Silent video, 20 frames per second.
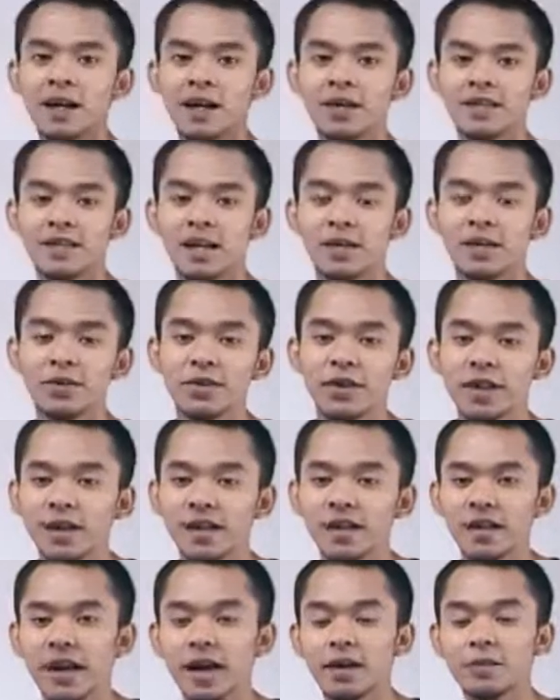Selanjutnya
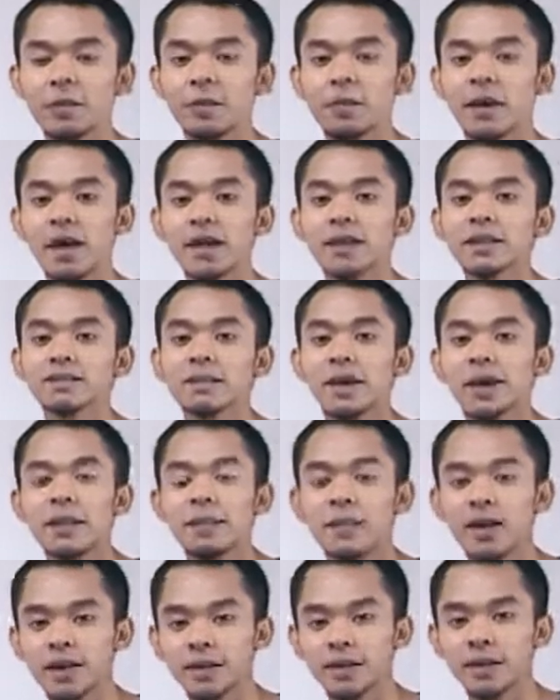kita akan membahas
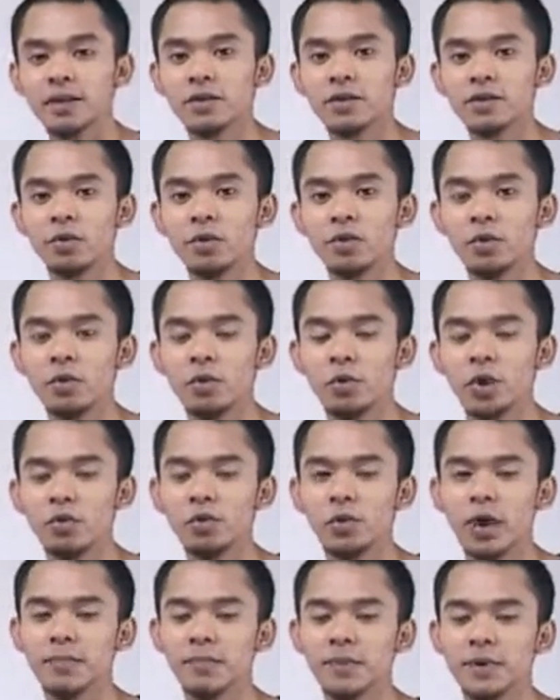bagaimana cara untuk
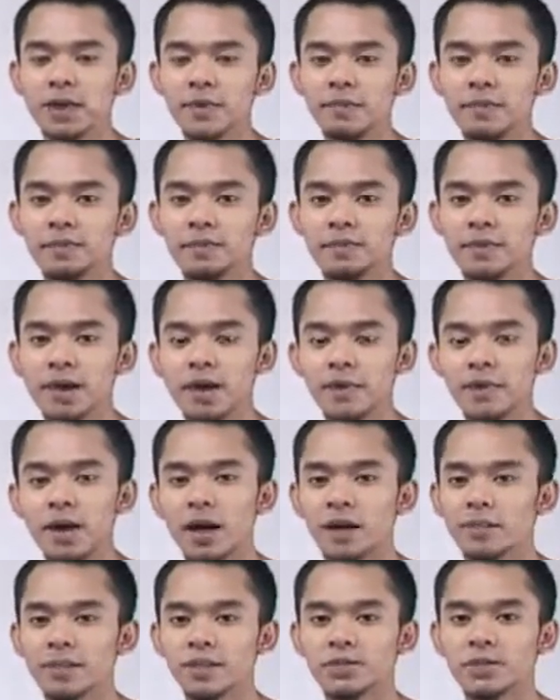membuat web clip dan
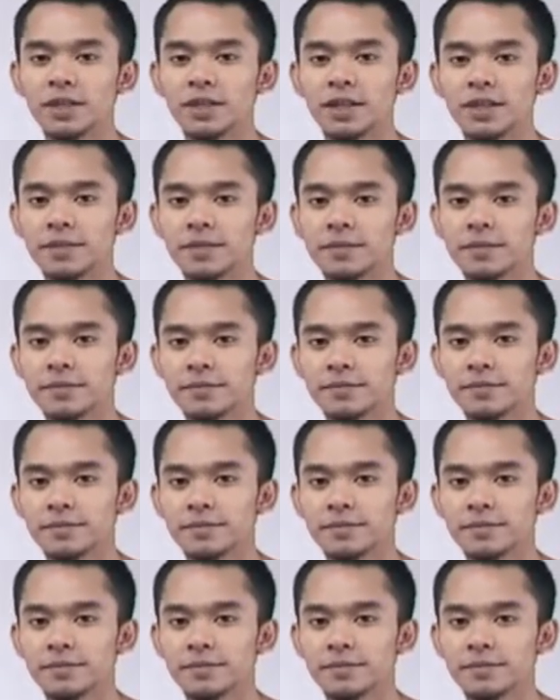menghapus widget.